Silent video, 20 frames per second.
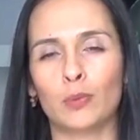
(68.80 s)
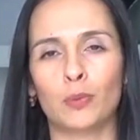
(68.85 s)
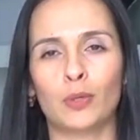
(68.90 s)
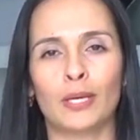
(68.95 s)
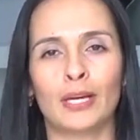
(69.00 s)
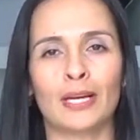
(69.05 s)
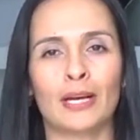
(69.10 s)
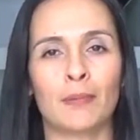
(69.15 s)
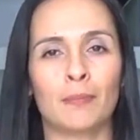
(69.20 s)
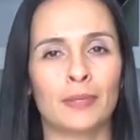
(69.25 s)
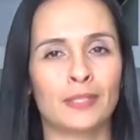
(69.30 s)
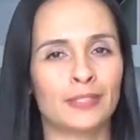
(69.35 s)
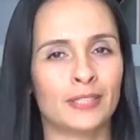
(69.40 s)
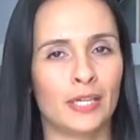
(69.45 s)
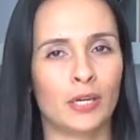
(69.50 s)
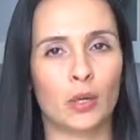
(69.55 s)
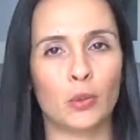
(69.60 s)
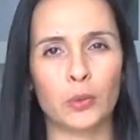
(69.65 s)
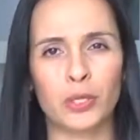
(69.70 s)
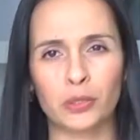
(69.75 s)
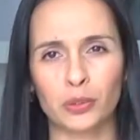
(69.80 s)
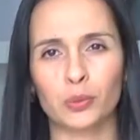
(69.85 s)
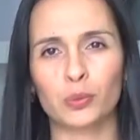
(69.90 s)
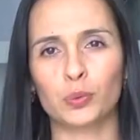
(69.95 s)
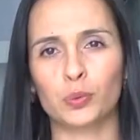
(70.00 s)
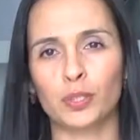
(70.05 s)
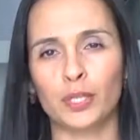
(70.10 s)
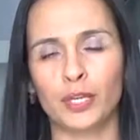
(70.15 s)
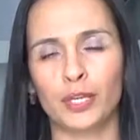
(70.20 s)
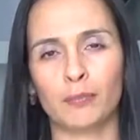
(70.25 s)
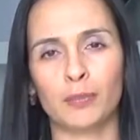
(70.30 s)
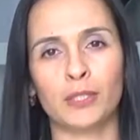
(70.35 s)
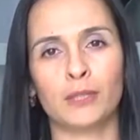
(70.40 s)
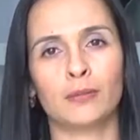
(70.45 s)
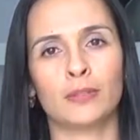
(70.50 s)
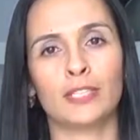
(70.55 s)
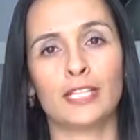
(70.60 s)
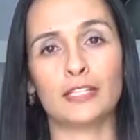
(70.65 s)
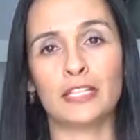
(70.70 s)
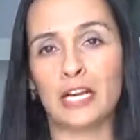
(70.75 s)
como la capacidad o virtud que
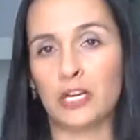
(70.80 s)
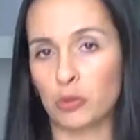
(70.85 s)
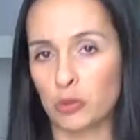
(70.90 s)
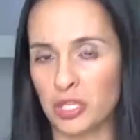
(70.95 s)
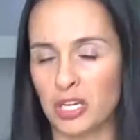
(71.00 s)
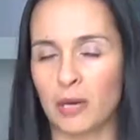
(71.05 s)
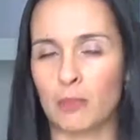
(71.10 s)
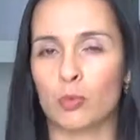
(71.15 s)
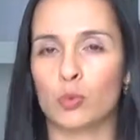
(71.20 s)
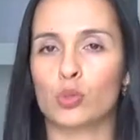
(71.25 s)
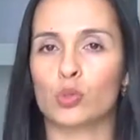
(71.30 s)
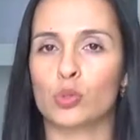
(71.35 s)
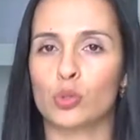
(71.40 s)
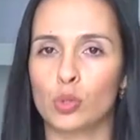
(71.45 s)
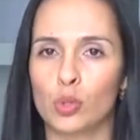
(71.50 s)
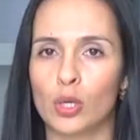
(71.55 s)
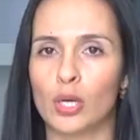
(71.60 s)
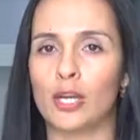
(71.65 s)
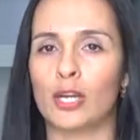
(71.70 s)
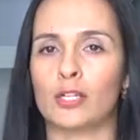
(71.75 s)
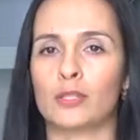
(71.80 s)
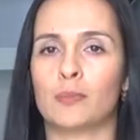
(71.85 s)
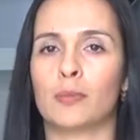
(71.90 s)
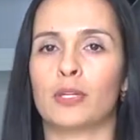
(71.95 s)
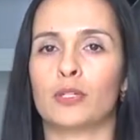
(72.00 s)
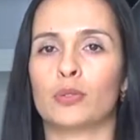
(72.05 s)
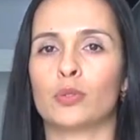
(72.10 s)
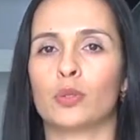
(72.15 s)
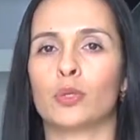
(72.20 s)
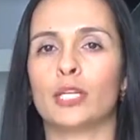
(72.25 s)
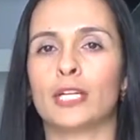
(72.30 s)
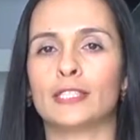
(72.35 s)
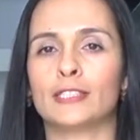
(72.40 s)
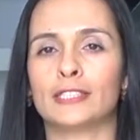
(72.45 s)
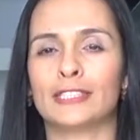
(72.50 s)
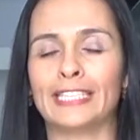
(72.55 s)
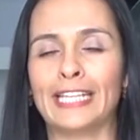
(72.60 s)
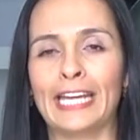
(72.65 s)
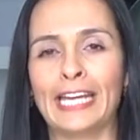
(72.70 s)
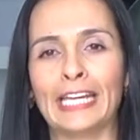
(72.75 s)
desarrollamos todas las personas
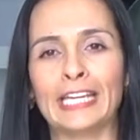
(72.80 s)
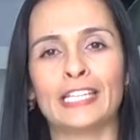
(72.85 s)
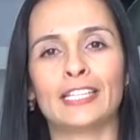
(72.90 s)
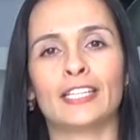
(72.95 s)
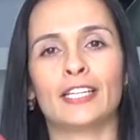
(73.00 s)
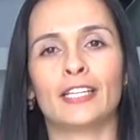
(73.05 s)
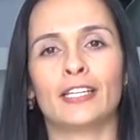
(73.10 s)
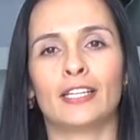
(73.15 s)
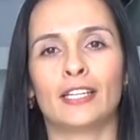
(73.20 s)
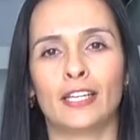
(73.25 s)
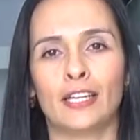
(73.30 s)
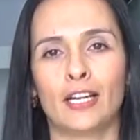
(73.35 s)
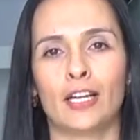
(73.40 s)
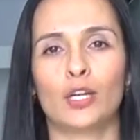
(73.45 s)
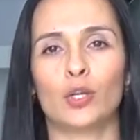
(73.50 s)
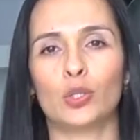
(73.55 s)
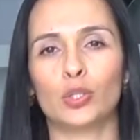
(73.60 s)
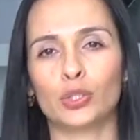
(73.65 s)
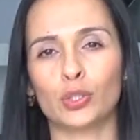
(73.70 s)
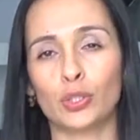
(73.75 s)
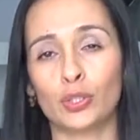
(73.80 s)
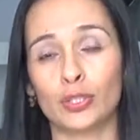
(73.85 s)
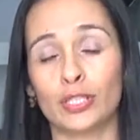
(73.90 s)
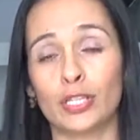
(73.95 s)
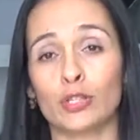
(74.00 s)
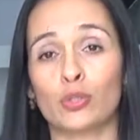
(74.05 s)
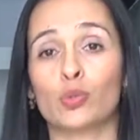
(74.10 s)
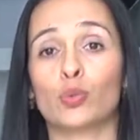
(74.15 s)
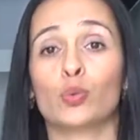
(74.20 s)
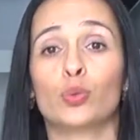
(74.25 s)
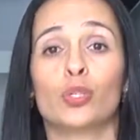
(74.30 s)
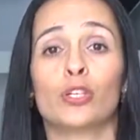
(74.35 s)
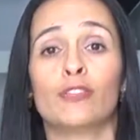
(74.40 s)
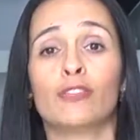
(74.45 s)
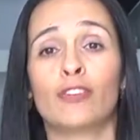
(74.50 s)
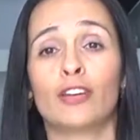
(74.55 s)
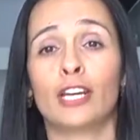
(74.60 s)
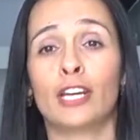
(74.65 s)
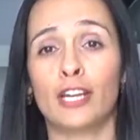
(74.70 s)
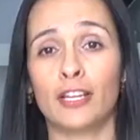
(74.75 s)
de entender al otro desde su
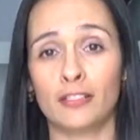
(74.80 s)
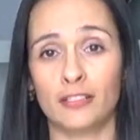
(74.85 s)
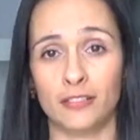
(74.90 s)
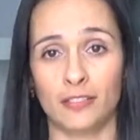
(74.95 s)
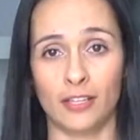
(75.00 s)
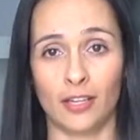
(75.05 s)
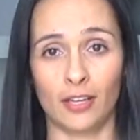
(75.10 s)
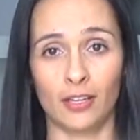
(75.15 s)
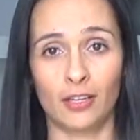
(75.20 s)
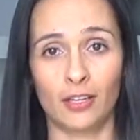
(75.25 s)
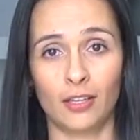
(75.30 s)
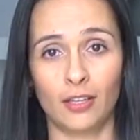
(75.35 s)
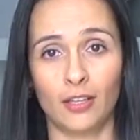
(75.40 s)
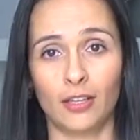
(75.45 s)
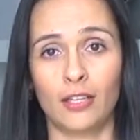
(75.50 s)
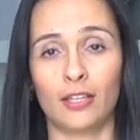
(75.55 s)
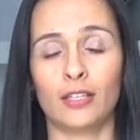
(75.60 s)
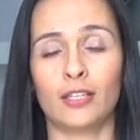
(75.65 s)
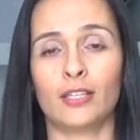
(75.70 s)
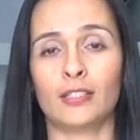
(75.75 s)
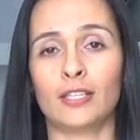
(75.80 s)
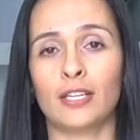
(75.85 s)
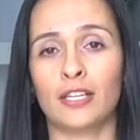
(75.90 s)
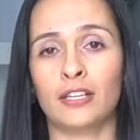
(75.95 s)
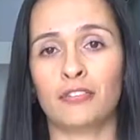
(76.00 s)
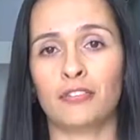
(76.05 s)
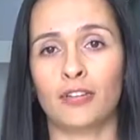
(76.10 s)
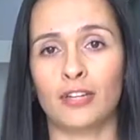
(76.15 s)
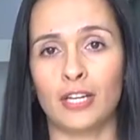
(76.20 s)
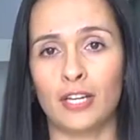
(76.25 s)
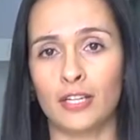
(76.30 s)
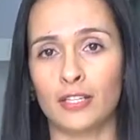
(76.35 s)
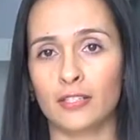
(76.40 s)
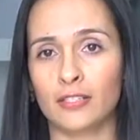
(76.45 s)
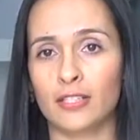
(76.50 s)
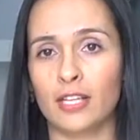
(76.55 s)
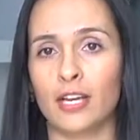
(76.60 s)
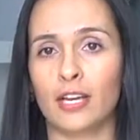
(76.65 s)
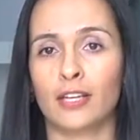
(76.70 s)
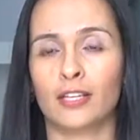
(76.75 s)
diferencia. Y esa
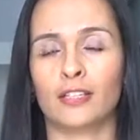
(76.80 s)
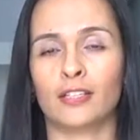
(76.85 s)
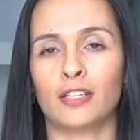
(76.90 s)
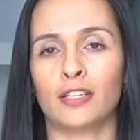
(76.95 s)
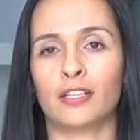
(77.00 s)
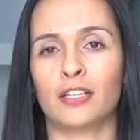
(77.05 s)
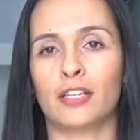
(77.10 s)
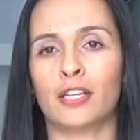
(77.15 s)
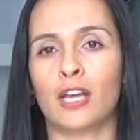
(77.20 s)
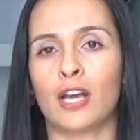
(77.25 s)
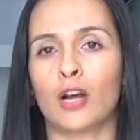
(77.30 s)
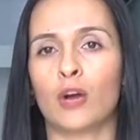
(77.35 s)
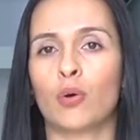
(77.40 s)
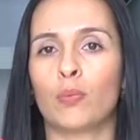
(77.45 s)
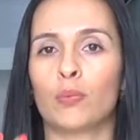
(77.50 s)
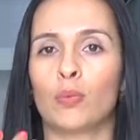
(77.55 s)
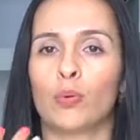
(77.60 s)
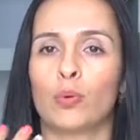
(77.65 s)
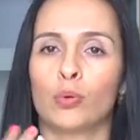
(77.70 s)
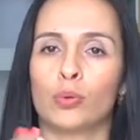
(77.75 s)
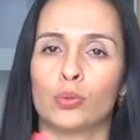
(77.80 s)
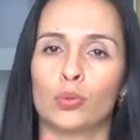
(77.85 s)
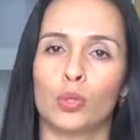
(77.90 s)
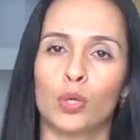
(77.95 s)
diferencia entendida como